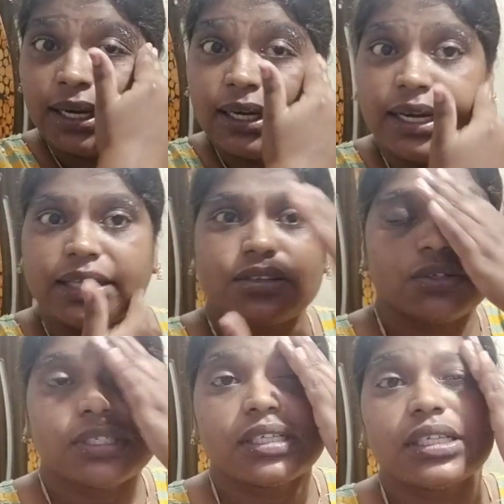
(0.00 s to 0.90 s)
ఇంకా నెక్స్ట్
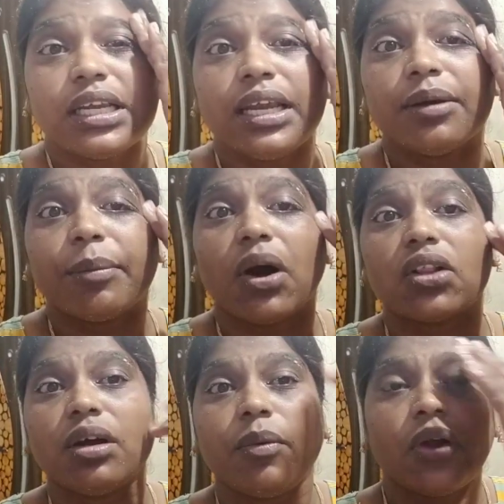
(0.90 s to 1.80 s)
వచ్చేసి
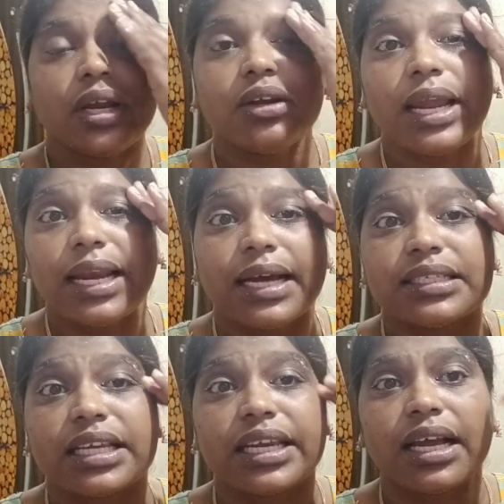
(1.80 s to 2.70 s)
బాదం ఆయిల్ ఎలా
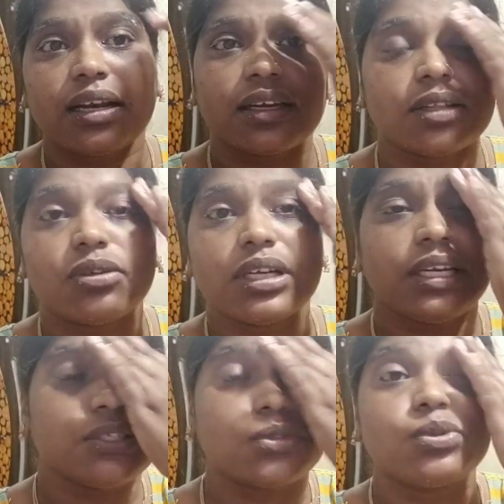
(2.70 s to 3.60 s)
చేయాలనేది కూడా
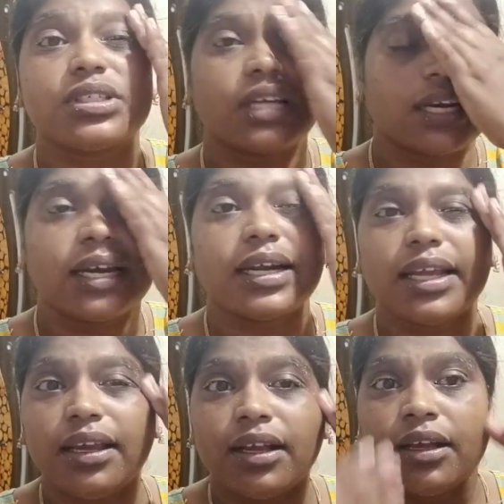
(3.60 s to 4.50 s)
నేను
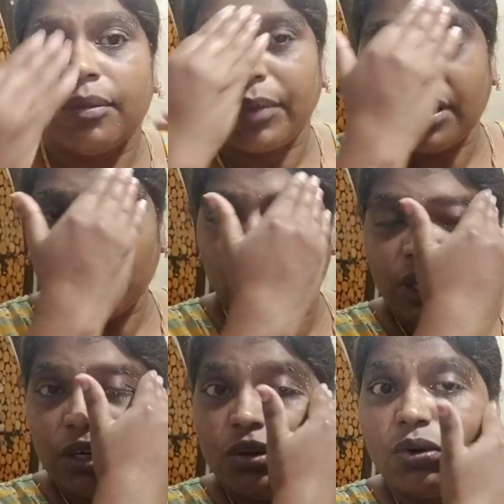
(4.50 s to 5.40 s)
చూపిస్తానంటే మనము
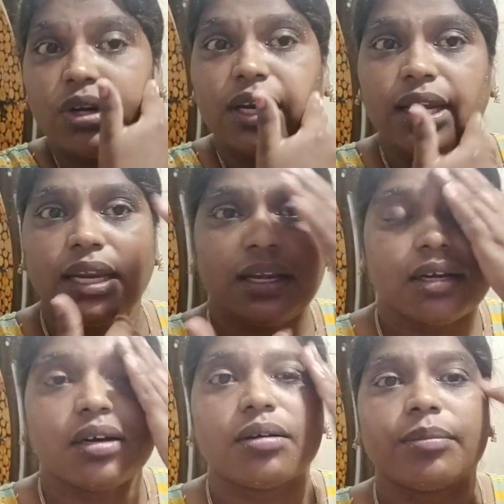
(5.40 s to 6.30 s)
ఇంట్లోనే
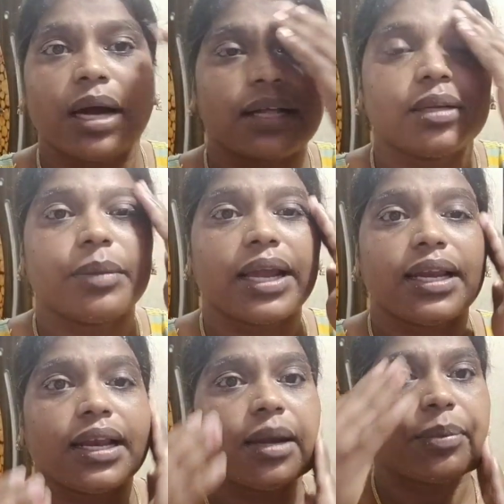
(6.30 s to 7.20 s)
బాదం
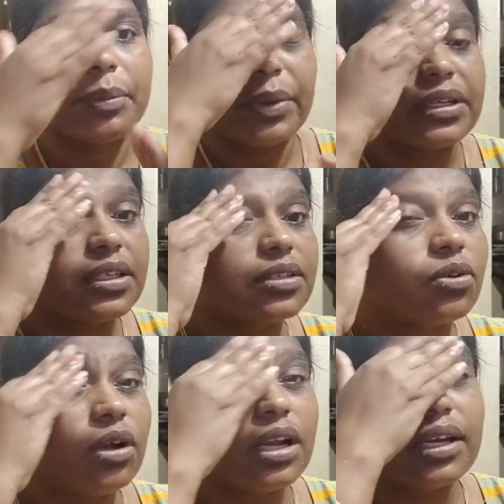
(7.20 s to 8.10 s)
ఆయిల్ ఎలా ప్రిపేర్
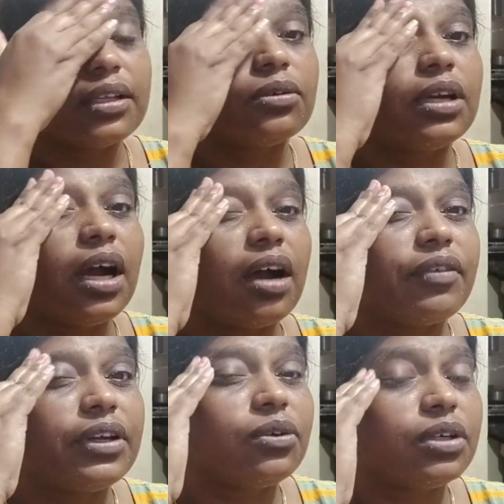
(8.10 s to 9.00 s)
చేసుకోవాలనేది కూడా ఆ
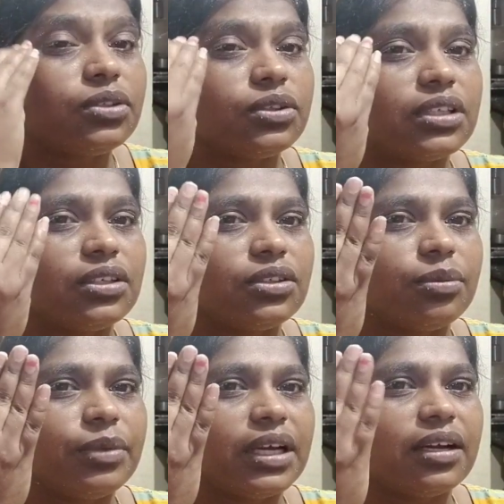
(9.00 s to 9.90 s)
వీడియో కూడా చూసాను
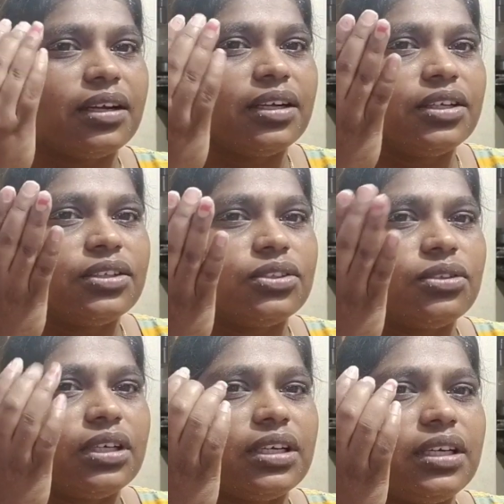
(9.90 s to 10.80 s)
మీకు
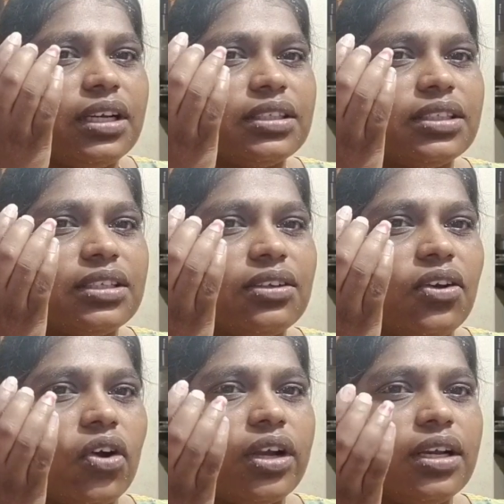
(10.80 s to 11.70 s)
చూడండి నా
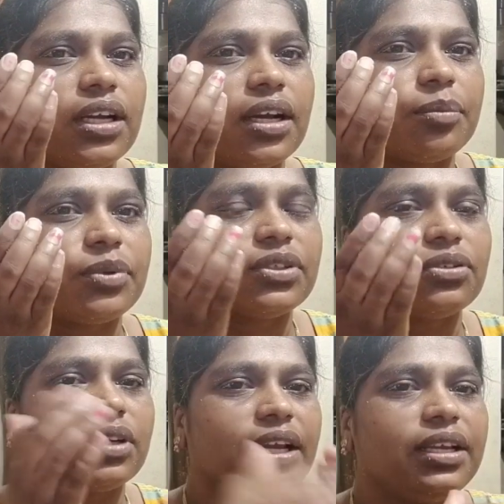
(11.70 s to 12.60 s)
చేతులు ఆయిలీగా
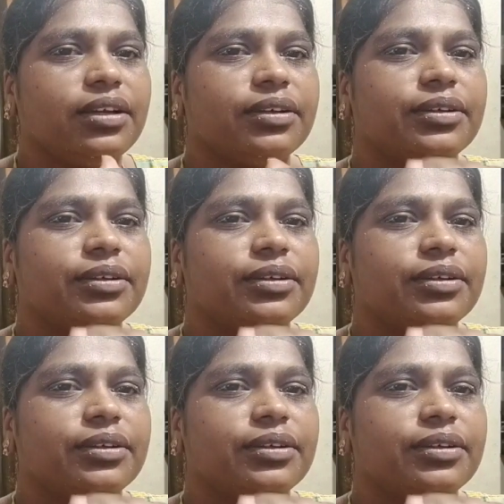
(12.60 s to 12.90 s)
అనిపిస్తున్నాయి